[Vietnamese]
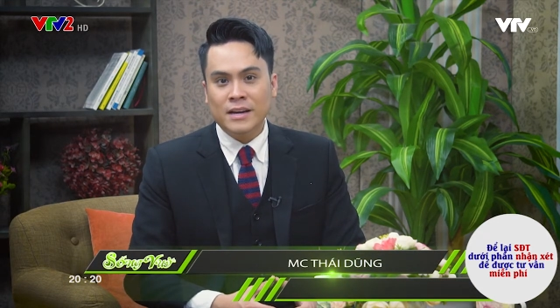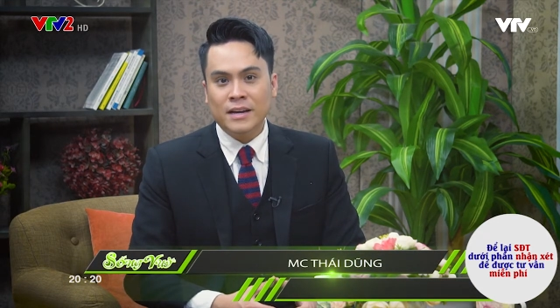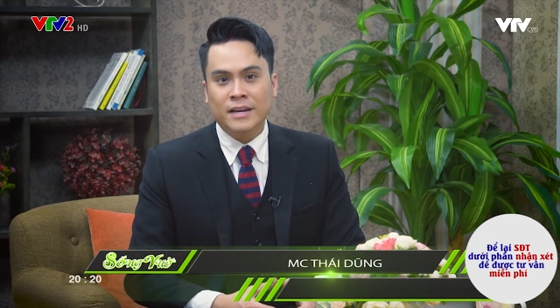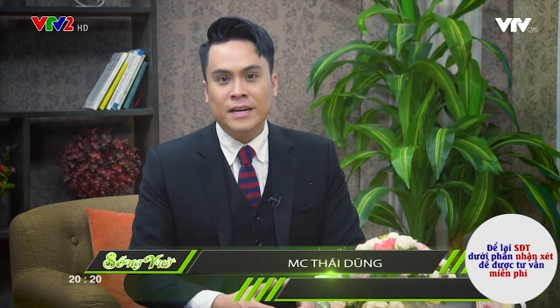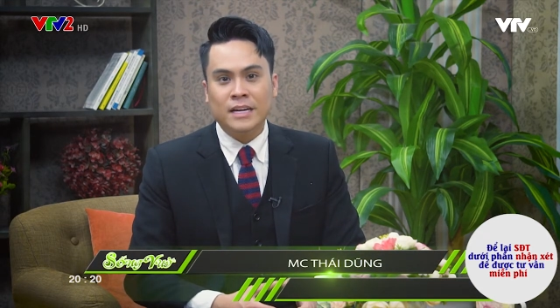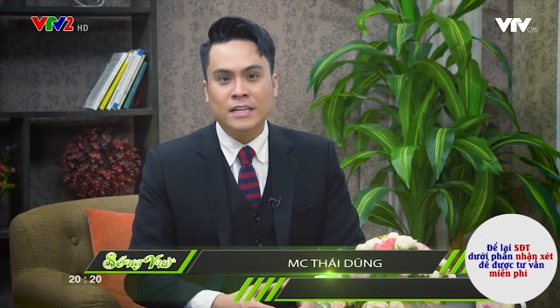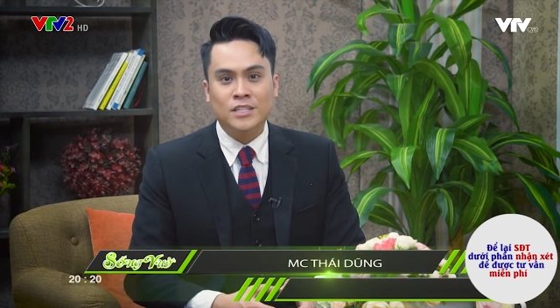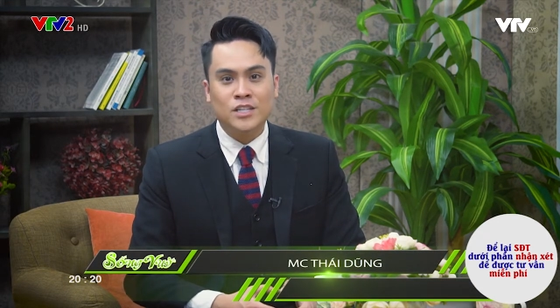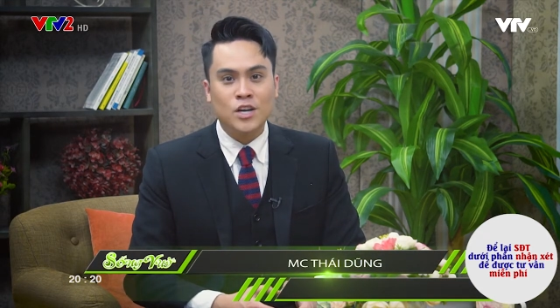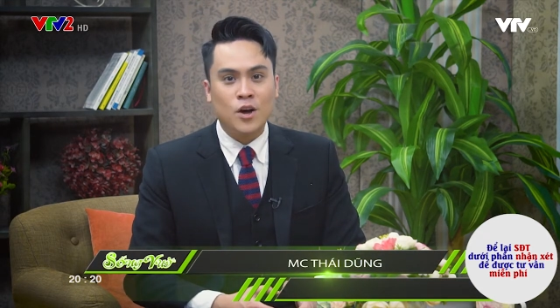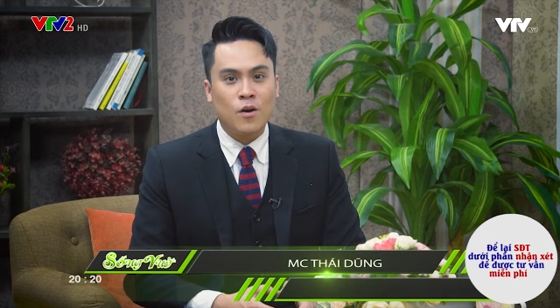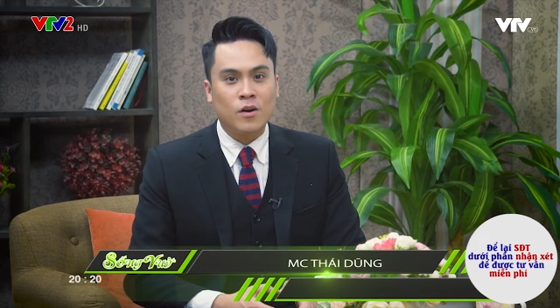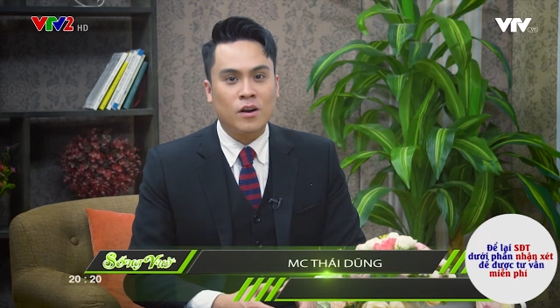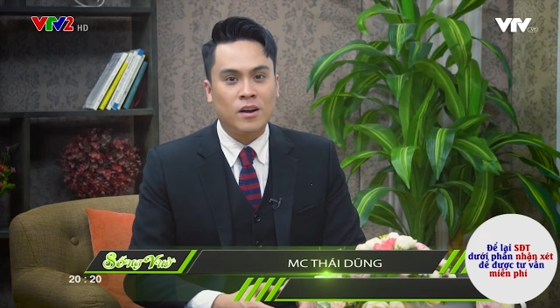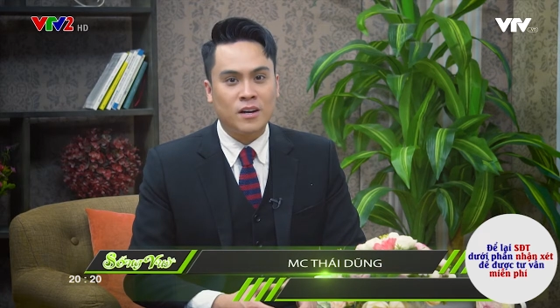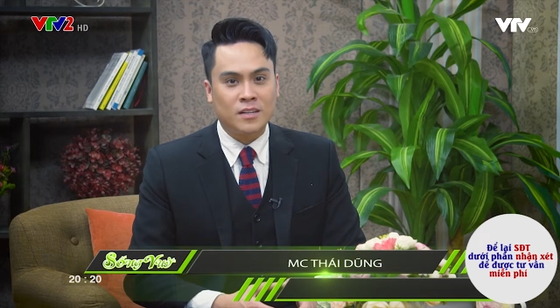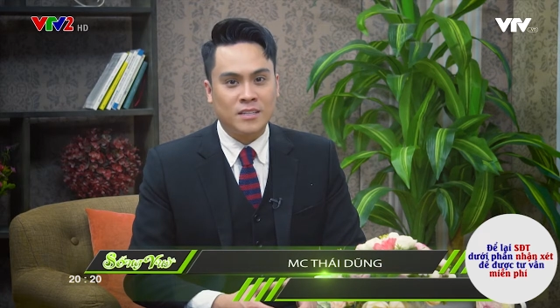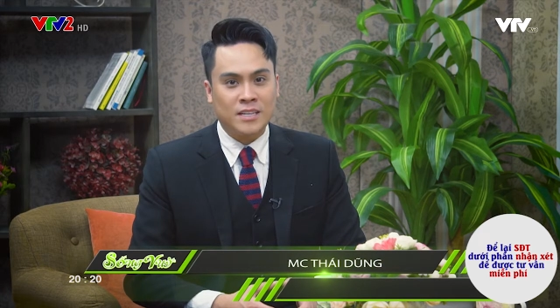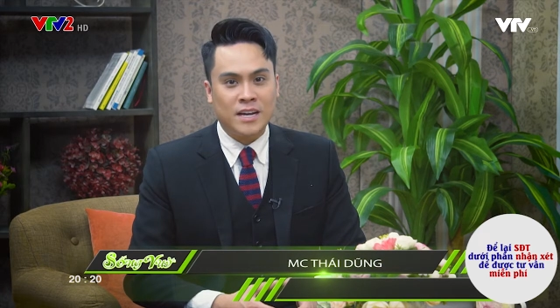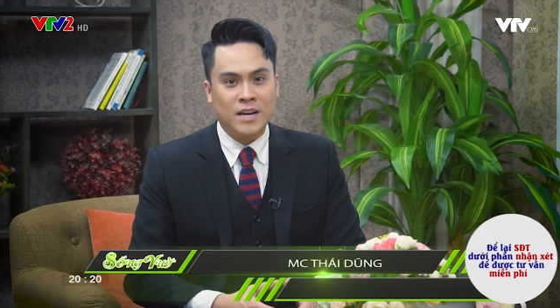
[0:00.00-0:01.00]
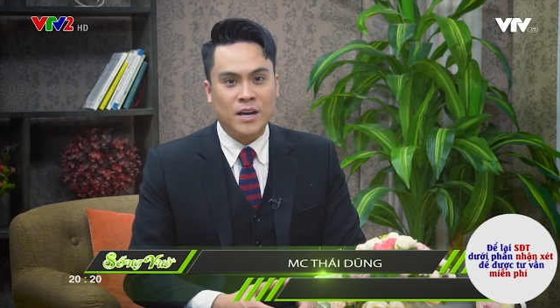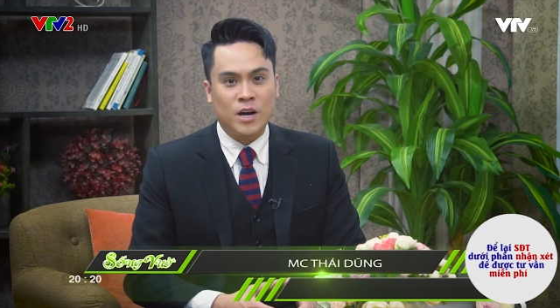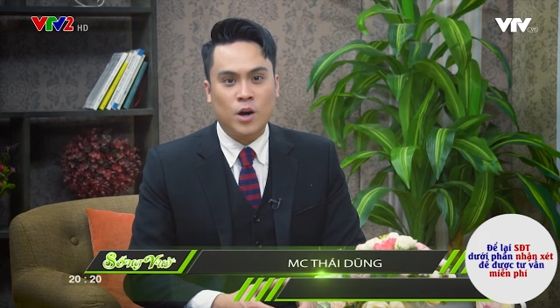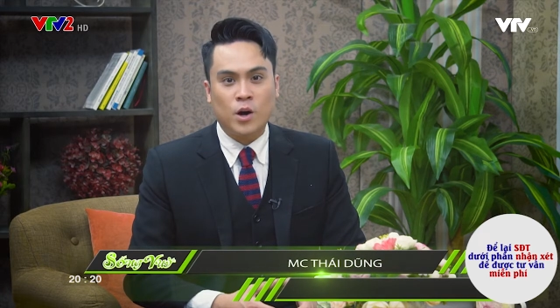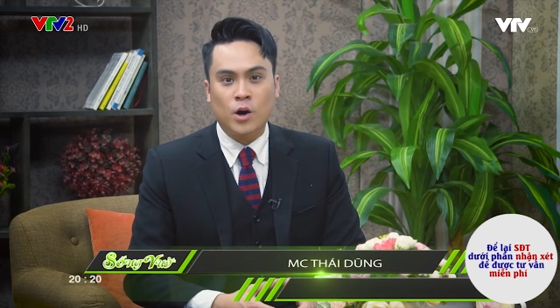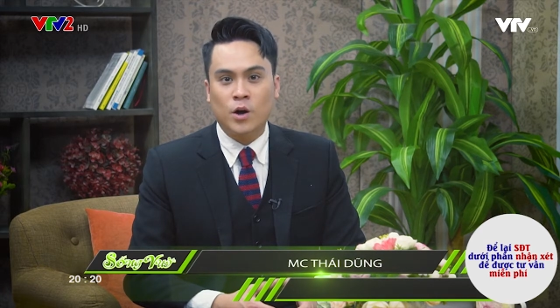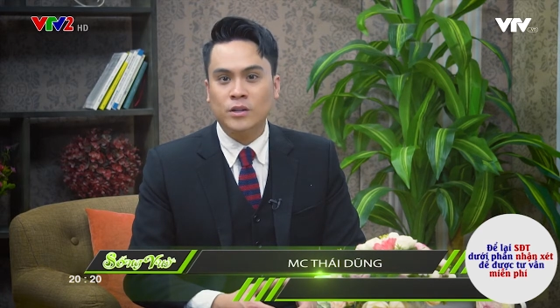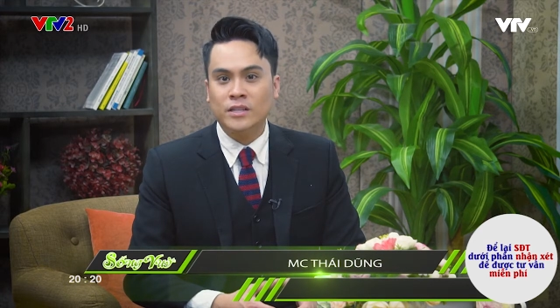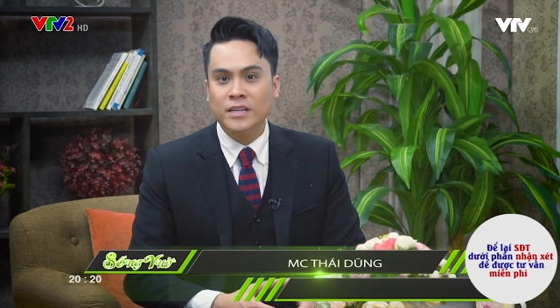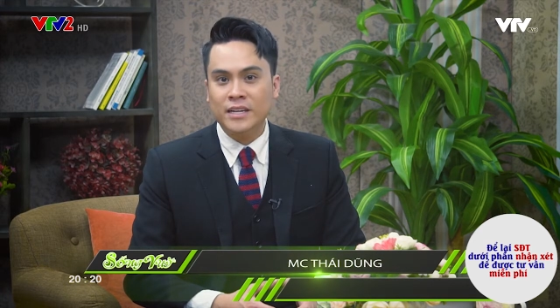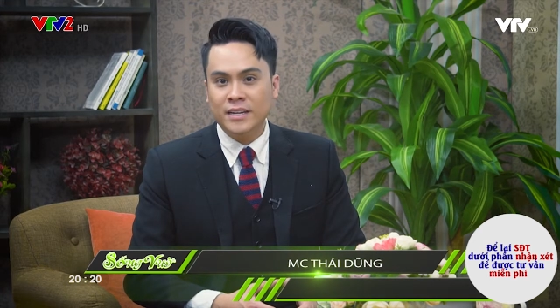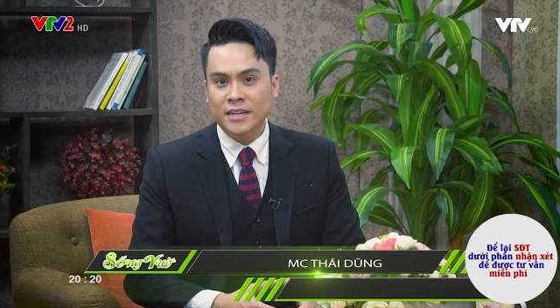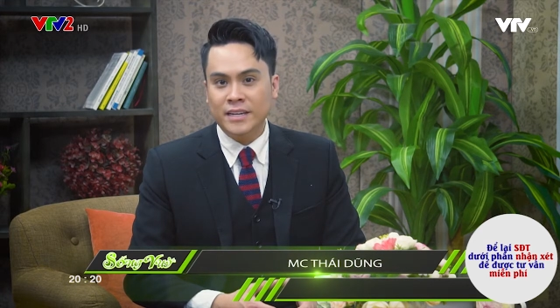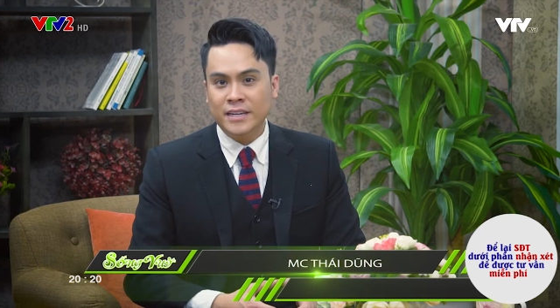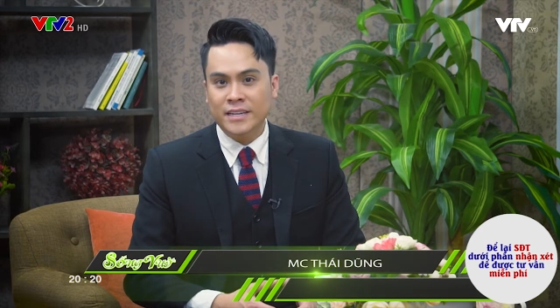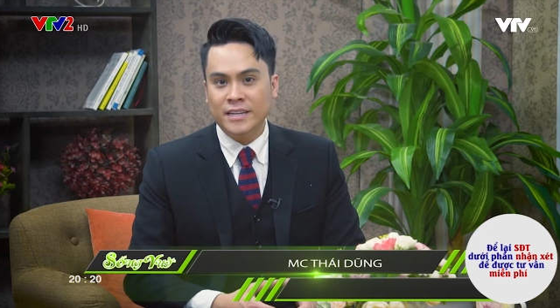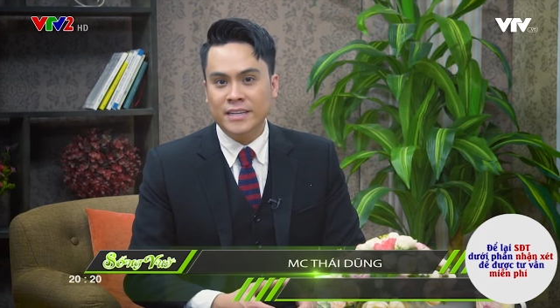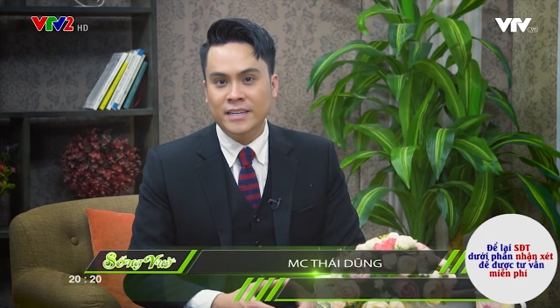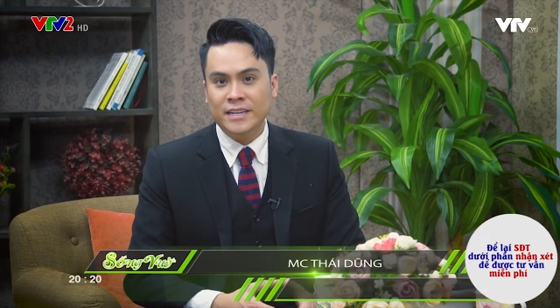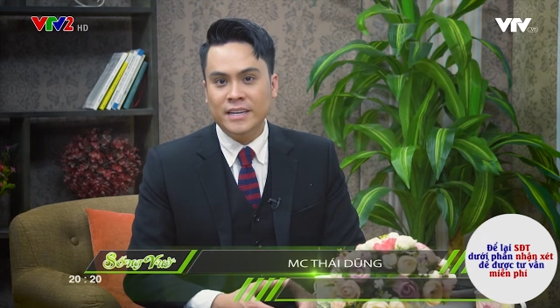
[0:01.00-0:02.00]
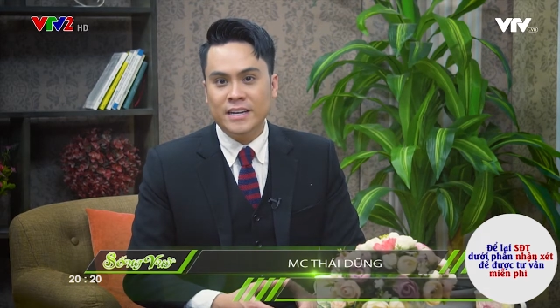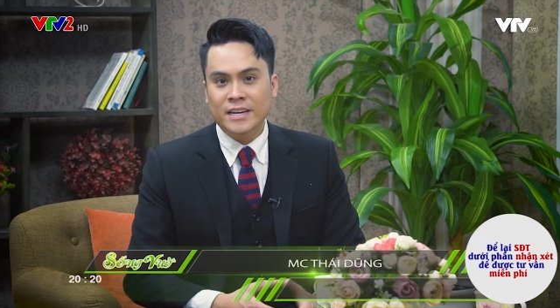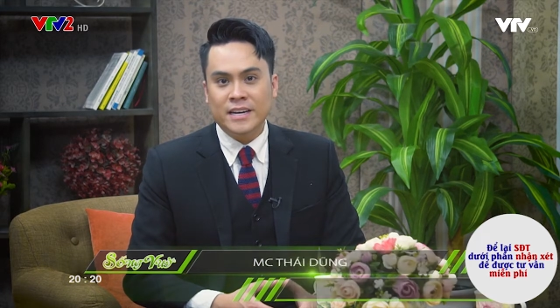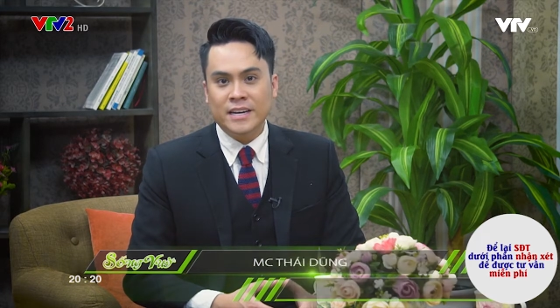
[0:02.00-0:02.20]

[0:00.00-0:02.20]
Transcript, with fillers: khiến cho cơ thể khó thích nghi,